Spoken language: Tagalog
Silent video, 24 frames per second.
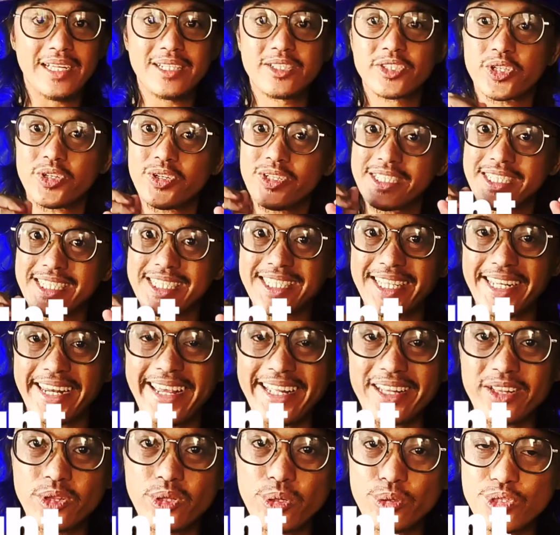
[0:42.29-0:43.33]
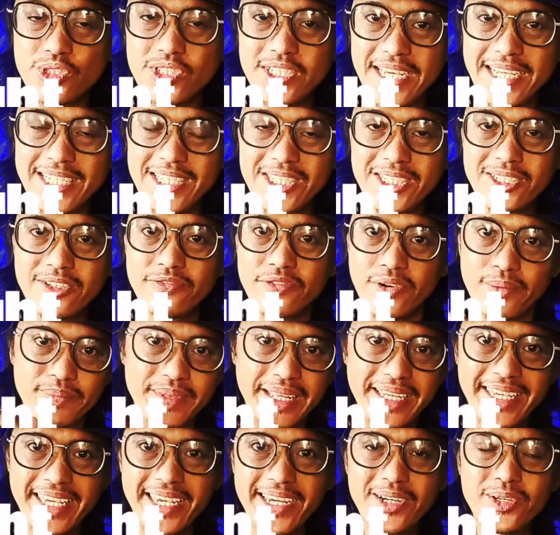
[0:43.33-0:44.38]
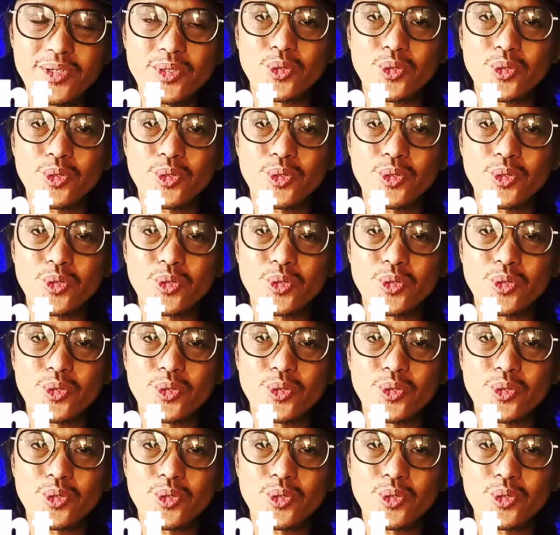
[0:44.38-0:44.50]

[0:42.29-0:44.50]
It's called Straight No Chaser from the year